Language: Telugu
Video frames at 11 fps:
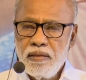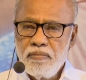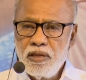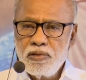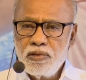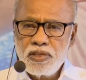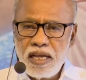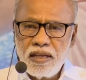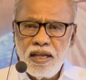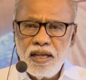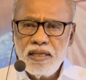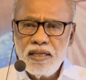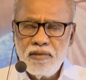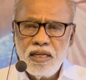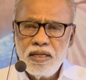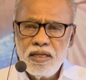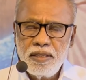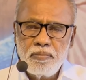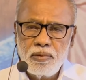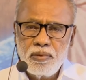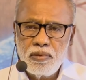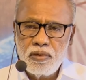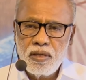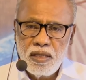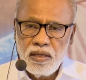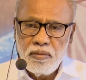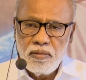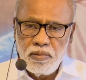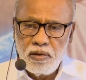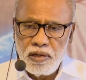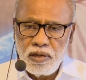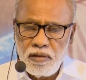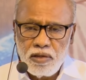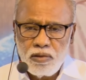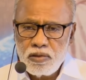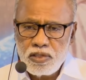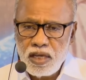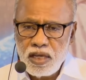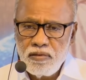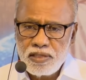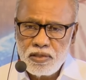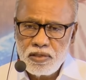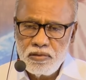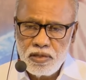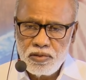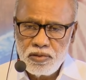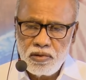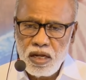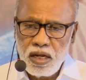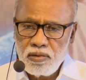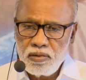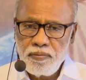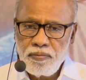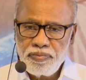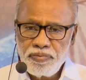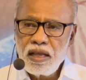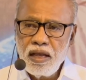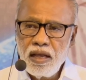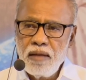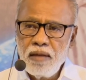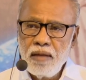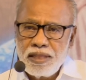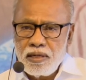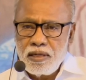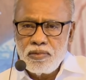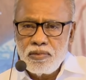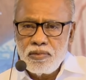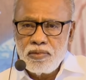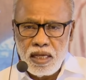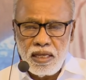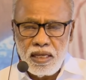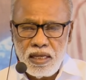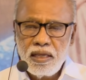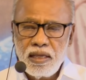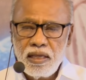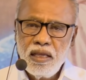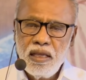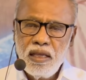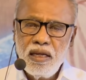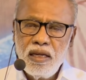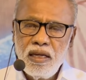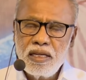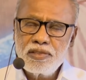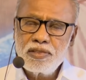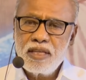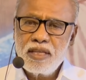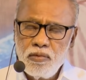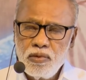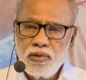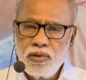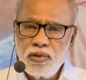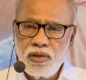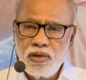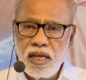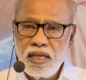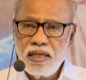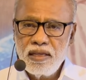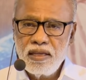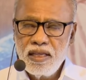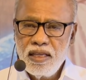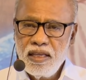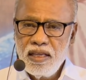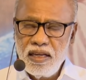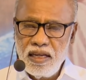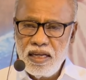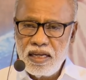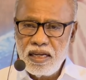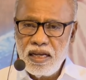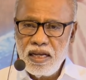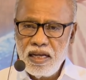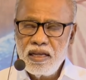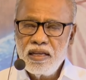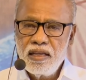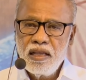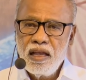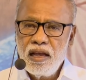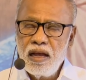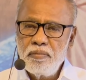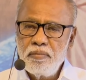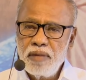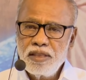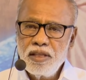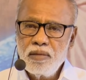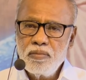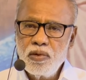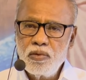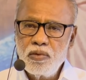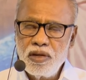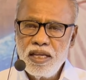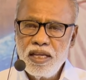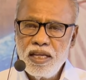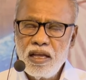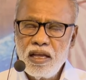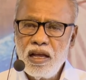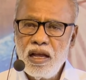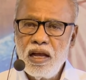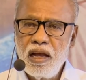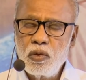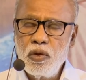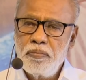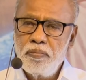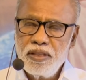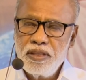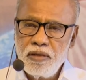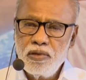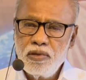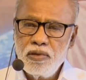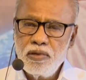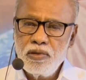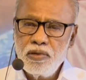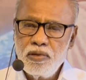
మీరు సంఘానికి వెళ్ళేటప్పుడు మీరు ఎవరితో సహవాసం చేస్తున్నారు ఆ మందిరంతోనా లేక సేవకుడితోనా లేక ఆ మందిరంలో ఉండే ఆ గొప్ప దేవునితోనా